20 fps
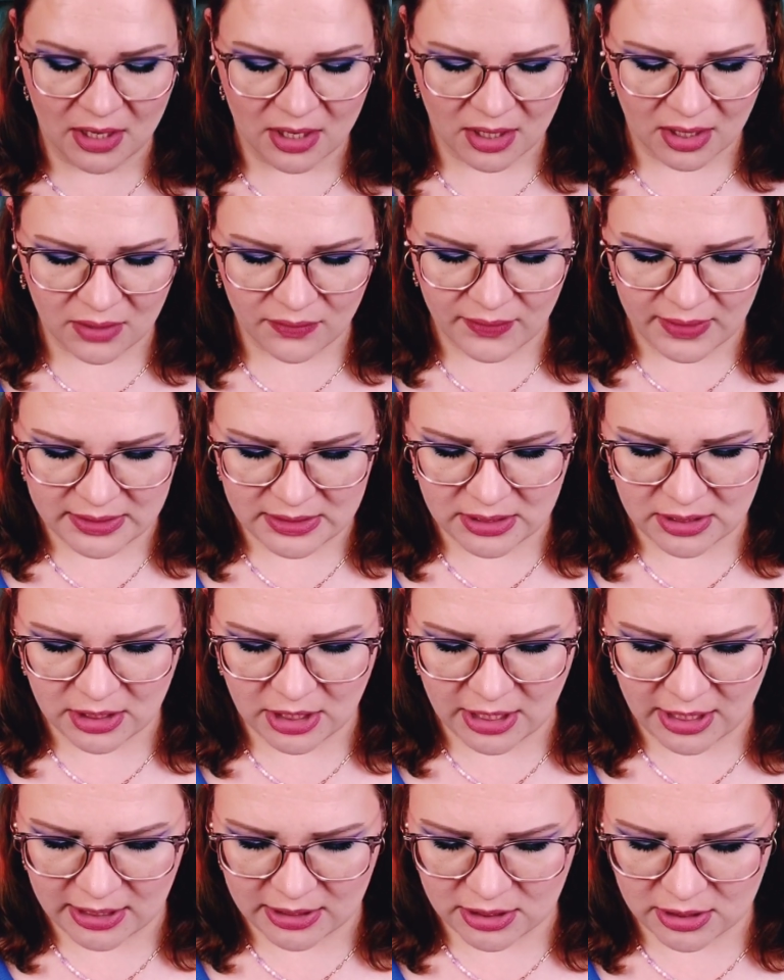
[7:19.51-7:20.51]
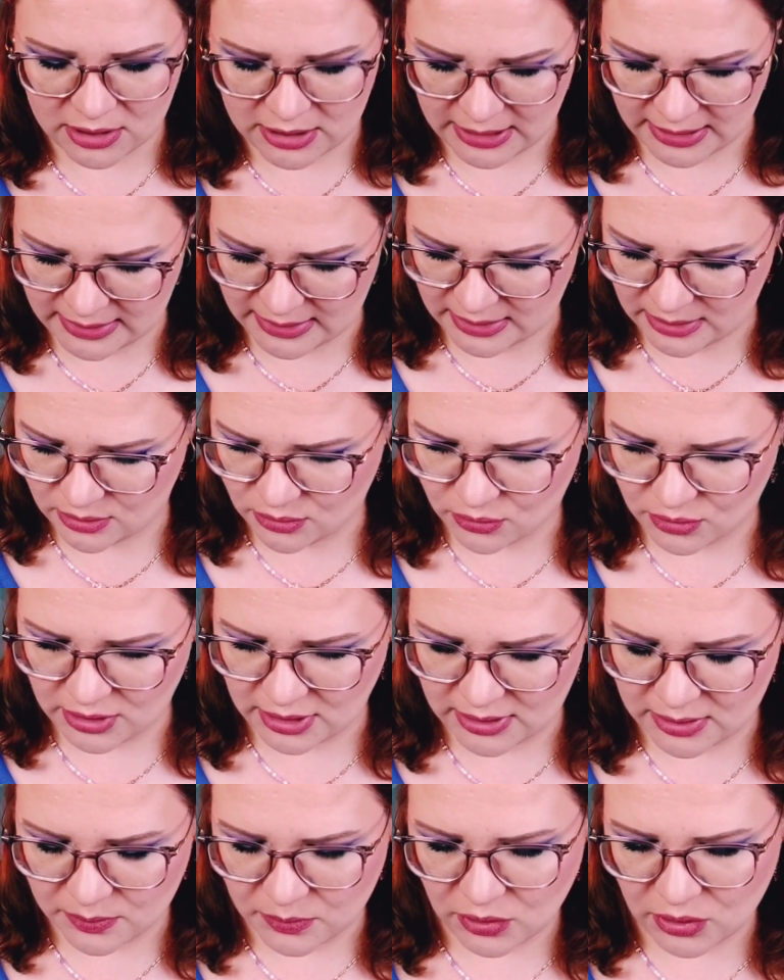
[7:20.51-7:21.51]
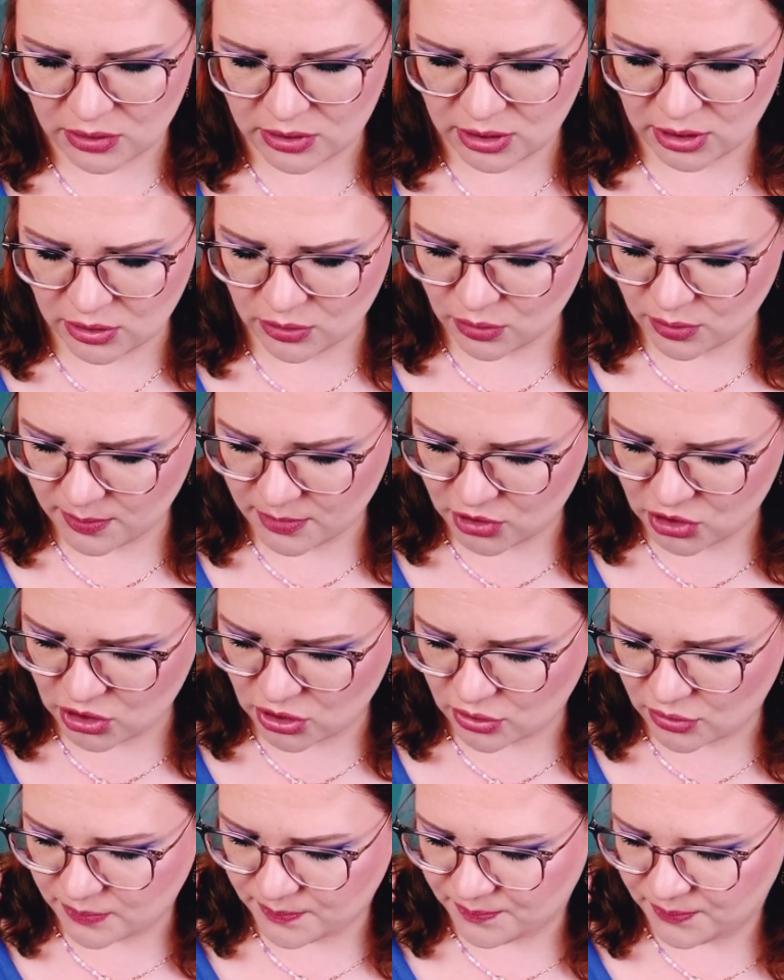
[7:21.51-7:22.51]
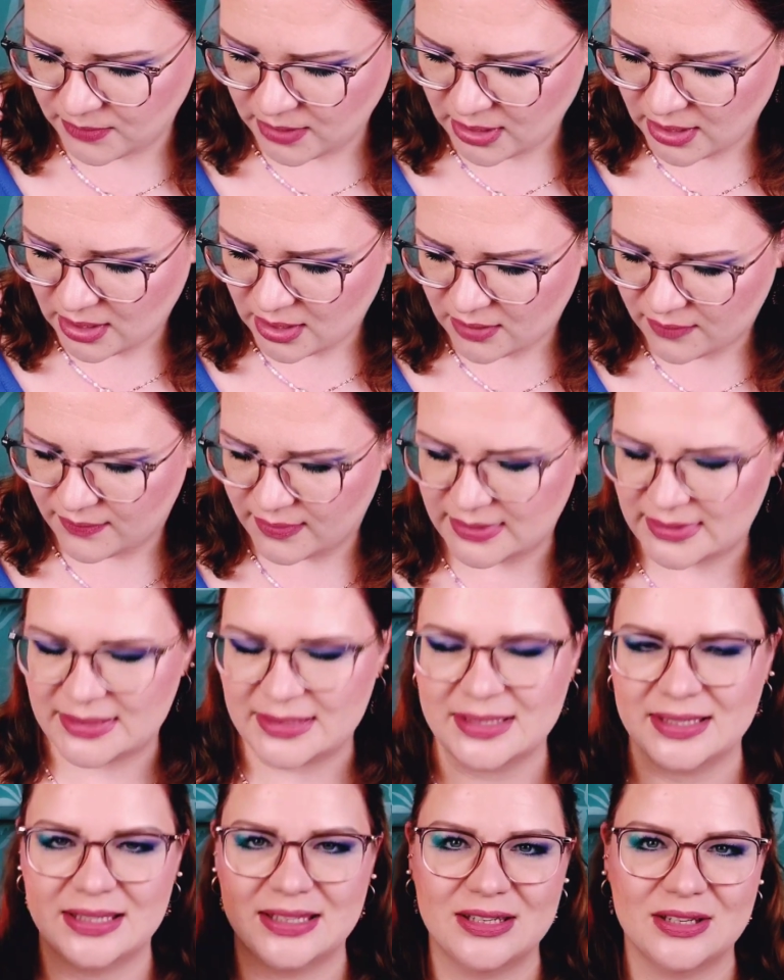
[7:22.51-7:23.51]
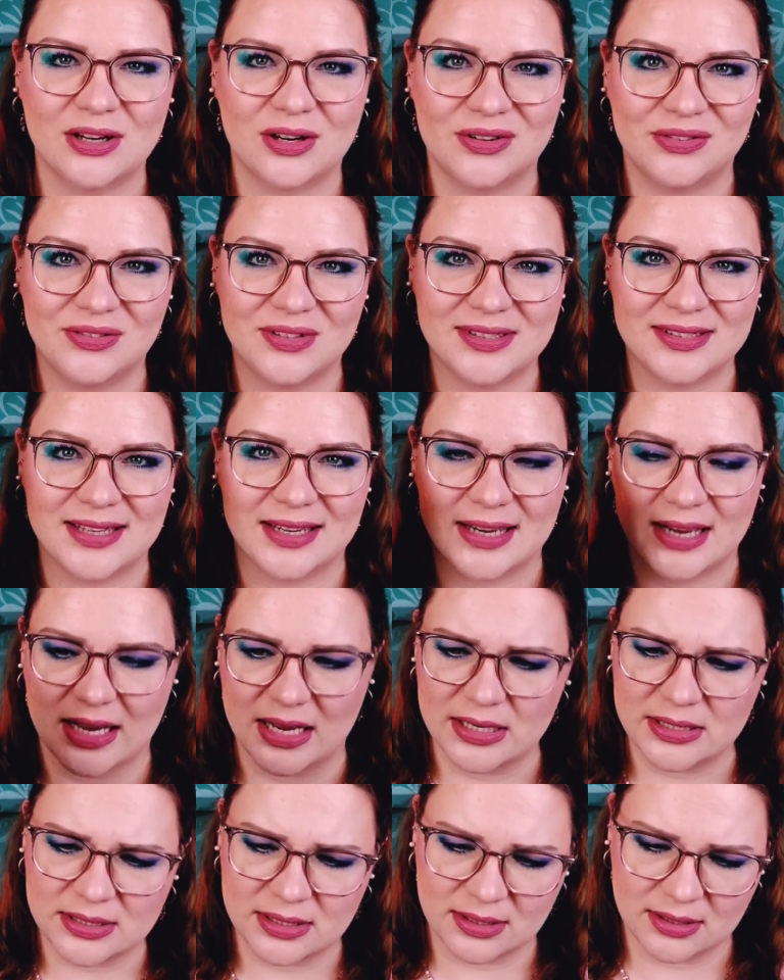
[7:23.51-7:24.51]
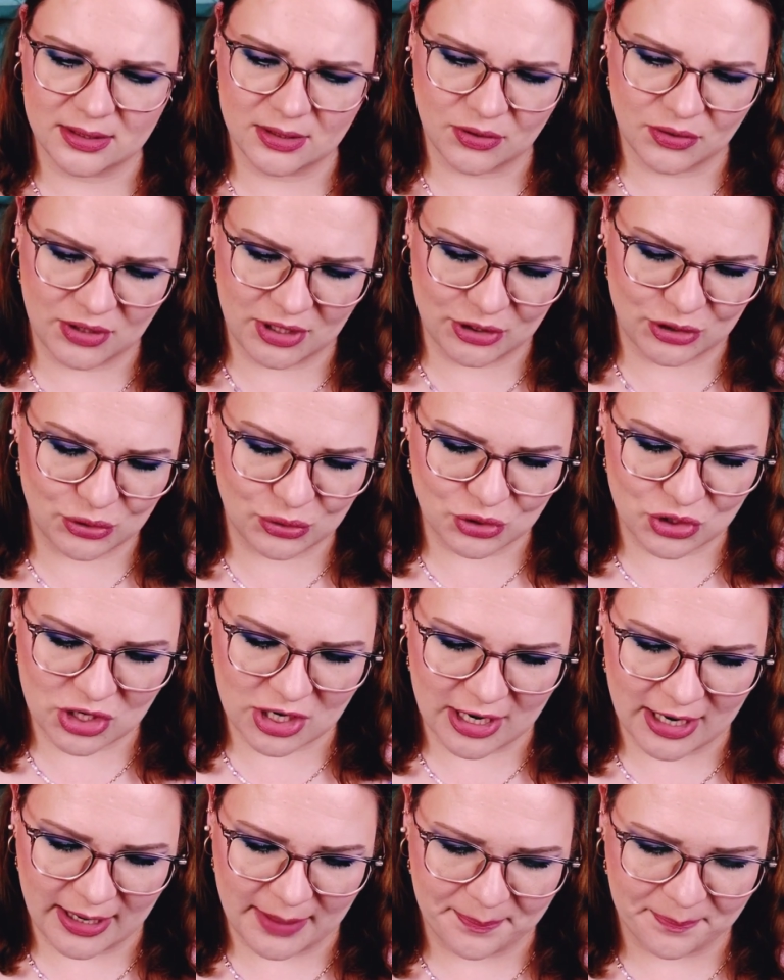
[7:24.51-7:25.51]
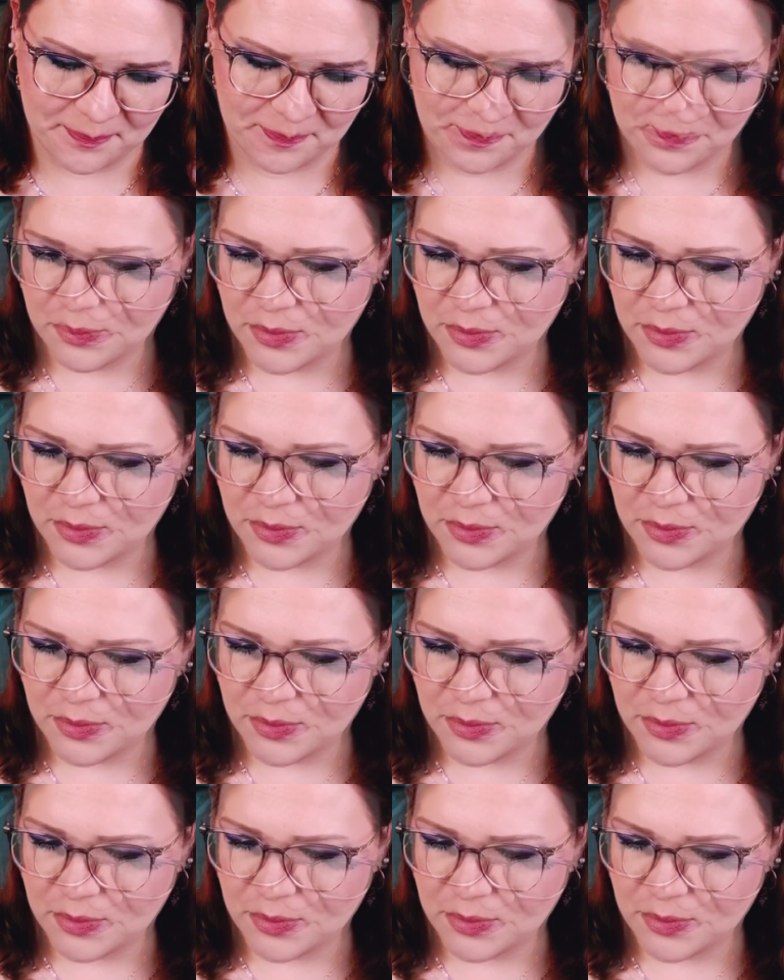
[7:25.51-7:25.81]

Ich werde ihn gerne testen und jetzt möchte ich nochmal schauen, was sie hier auf dieser Karte genau dazu schreiben.